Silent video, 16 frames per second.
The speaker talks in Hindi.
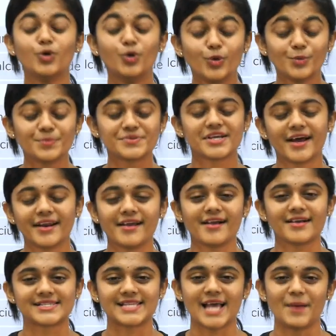खूब सारे
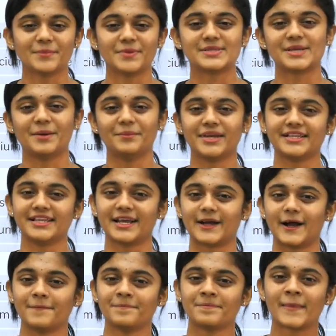एग्जाम्पल्स हमने
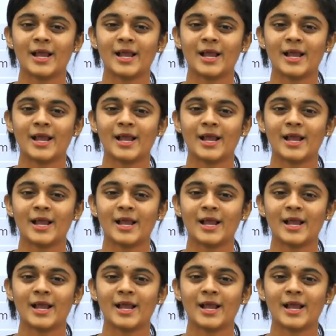देखा